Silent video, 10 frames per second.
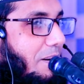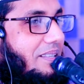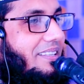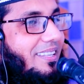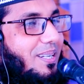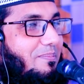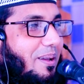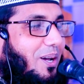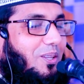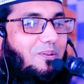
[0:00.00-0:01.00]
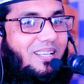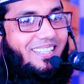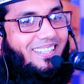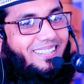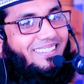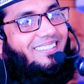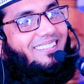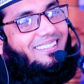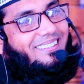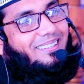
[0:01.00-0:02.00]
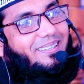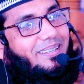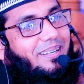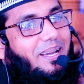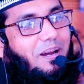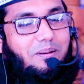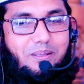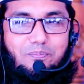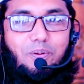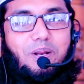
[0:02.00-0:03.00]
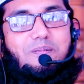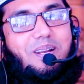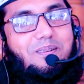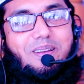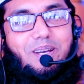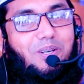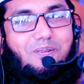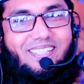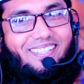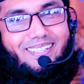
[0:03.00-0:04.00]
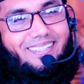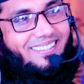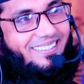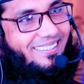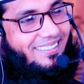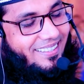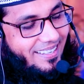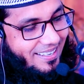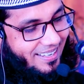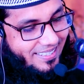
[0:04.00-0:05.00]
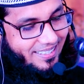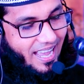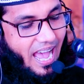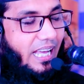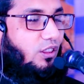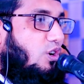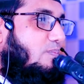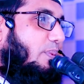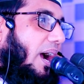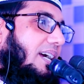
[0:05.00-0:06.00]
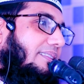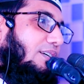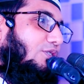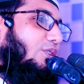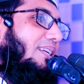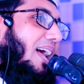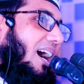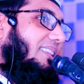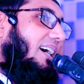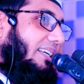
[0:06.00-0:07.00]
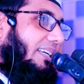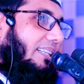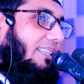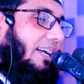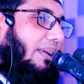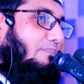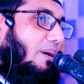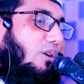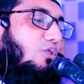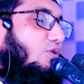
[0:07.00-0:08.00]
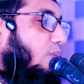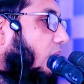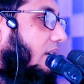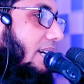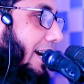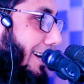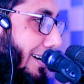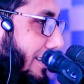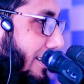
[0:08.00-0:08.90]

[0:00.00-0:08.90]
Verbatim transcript: আমাদের দেশে বেয়াদব আছে না আমাদের পরিবারে বেয়াদব আছে না আছে আদব কায়দা যদি না থাকে তাকে মানুষ বলা যায় না